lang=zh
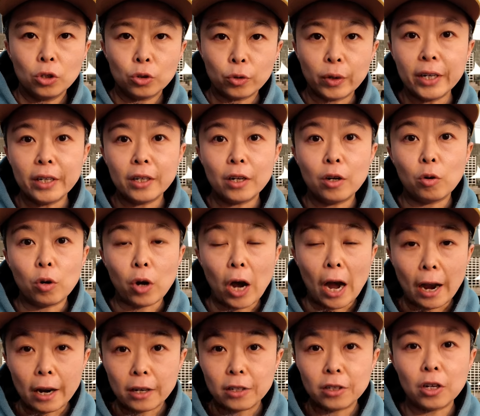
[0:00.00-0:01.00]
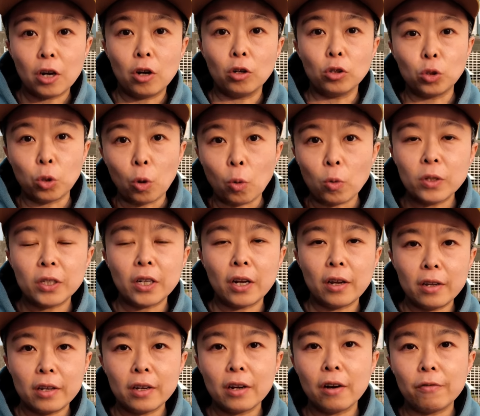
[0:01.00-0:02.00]
所以呢，我还是要重
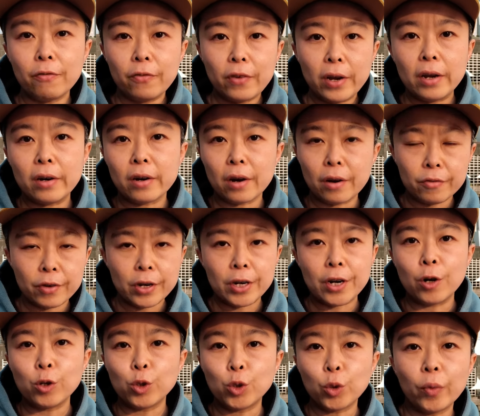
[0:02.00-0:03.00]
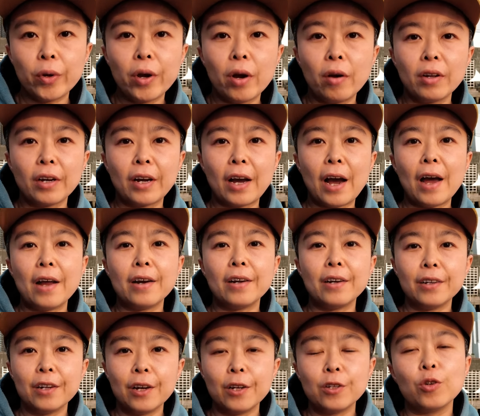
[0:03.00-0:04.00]
申一个非常非常重要的概
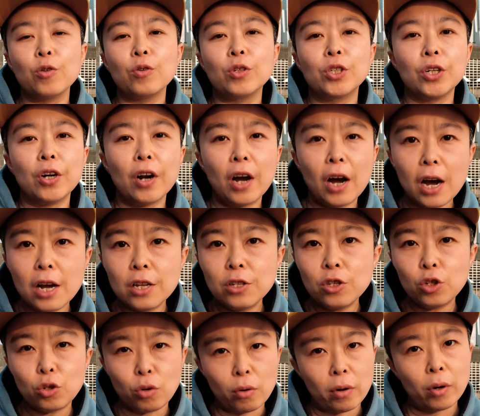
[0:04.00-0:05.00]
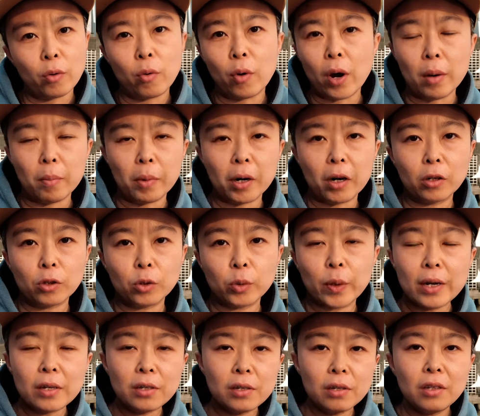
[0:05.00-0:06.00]
念，呢，就是安全快门。
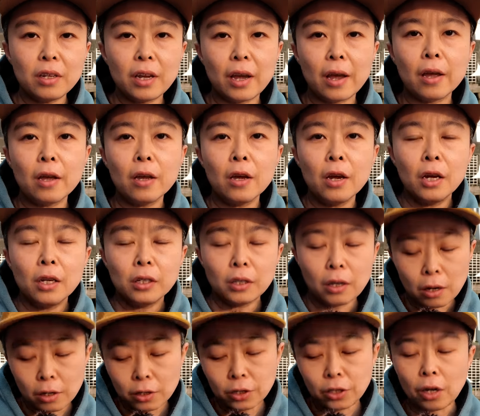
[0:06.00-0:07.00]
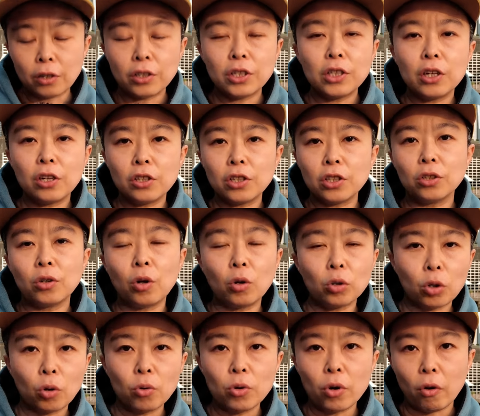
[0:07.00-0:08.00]
虽然今天当相机和镜
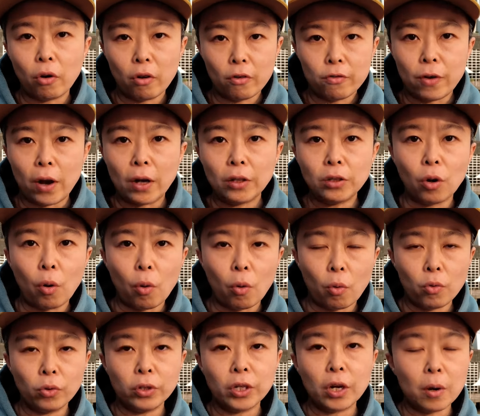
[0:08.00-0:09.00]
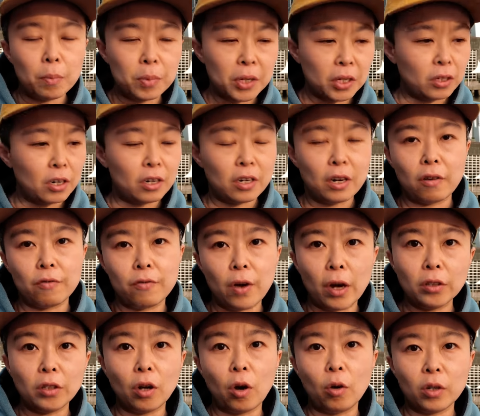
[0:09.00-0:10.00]
头都有了防抖功能，并且这个
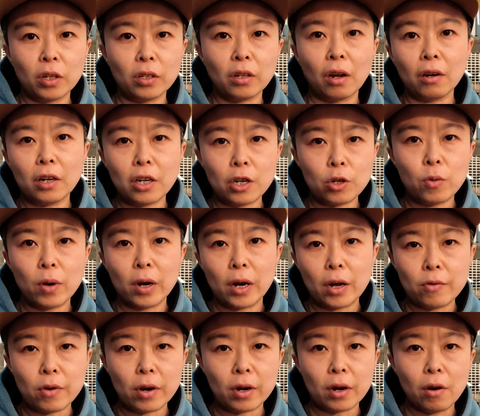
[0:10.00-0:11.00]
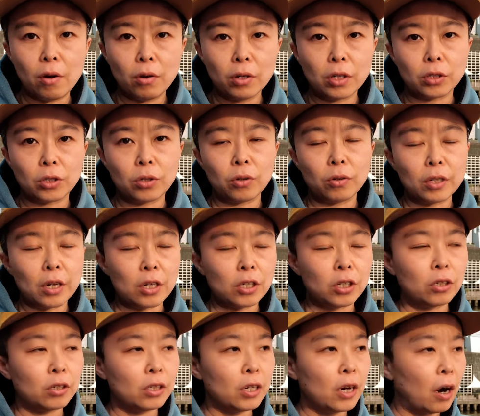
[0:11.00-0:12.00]
防抖的能力越来越高的时候，但
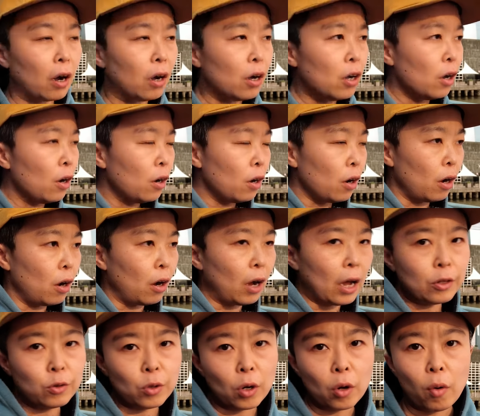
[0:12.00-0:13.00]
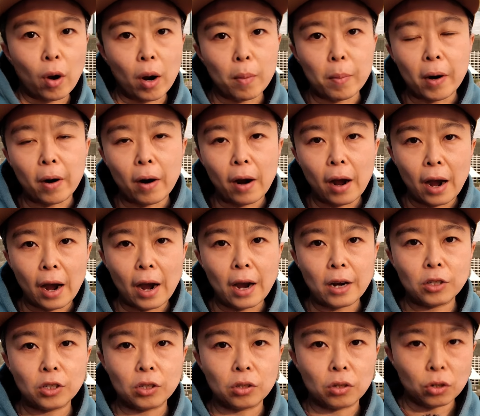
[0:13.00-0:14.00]
实际上，呃，安全快门
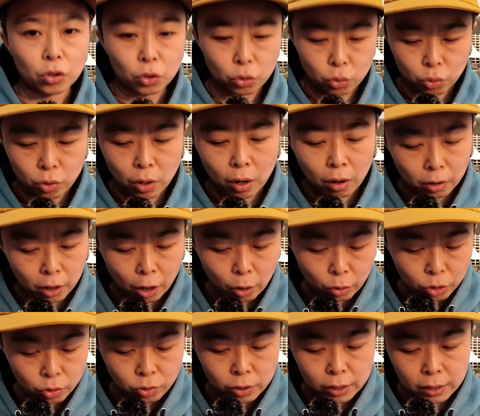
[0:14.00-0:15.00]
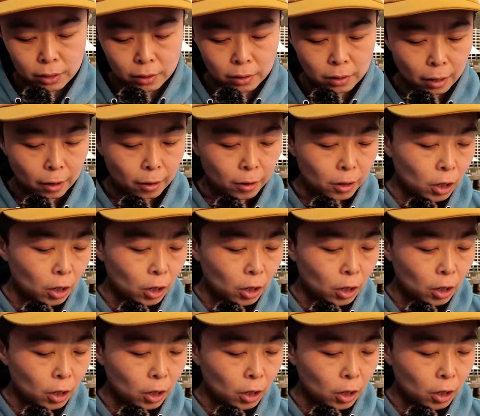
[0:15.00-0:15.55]
还是需要牢记于心的。